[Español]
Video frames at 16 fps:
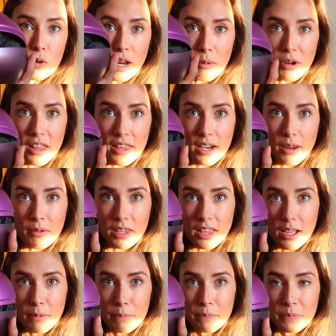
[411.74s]
Una bola de
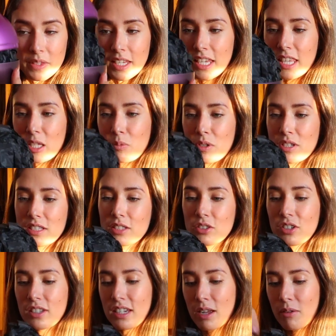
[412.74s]
Navidad y después
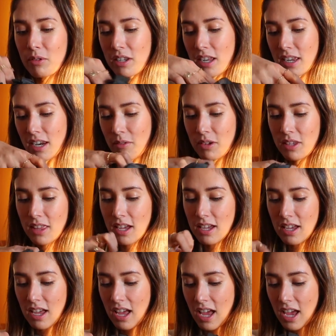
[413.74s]
dentro de la bola de Navidad
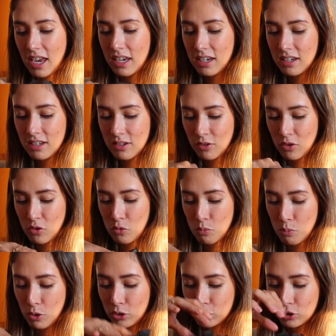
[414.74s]
hay
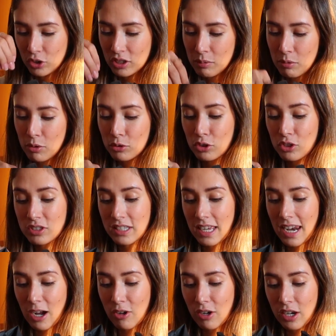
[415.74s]
un montón de productos
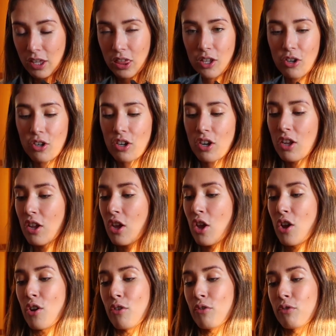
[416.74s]
de la colección
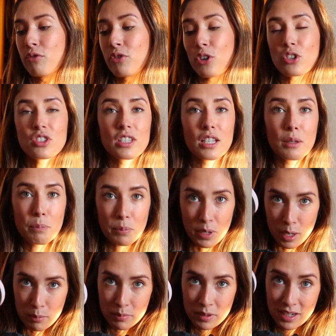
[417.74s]
Frosted
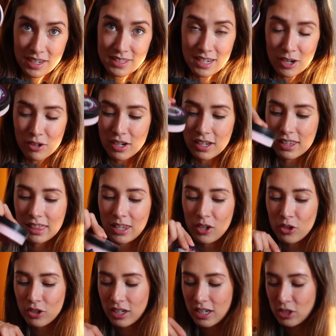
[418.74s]
Plum, que es la
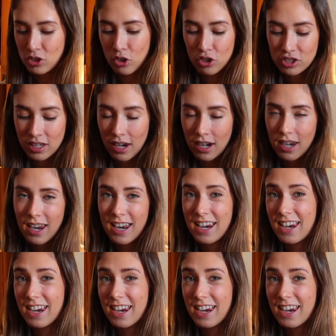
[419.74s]
colección que solo sale